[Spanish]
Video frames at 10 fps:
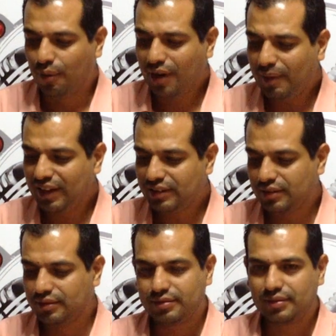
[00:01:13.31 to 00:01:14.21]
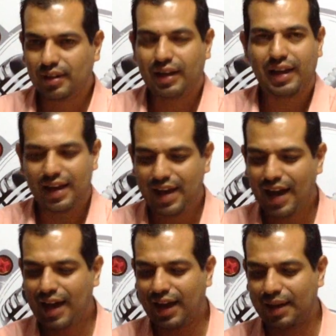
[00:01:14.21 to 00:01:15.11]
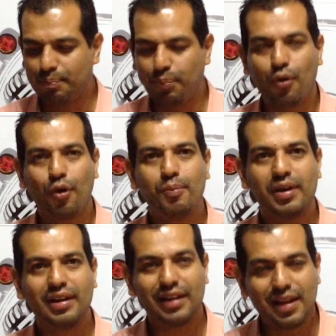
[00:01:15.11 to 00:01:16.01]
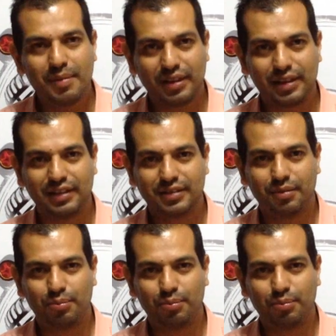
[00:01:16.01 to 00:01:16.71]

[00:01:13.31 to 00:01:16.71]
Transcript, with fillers: Una vez que ya pongo mis límites,